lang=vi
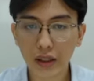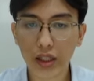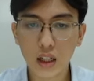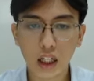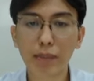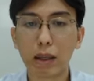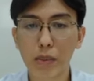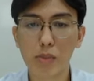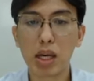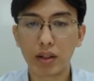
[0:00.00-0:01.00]
sẽ cân bằng
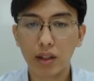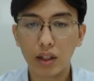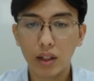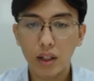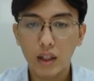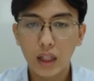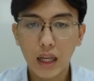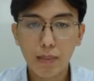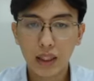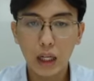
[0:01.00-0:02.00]
mở biên
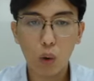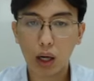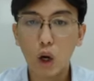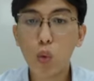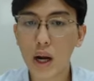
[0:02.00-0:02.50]
đấy mà thanh khoản nó không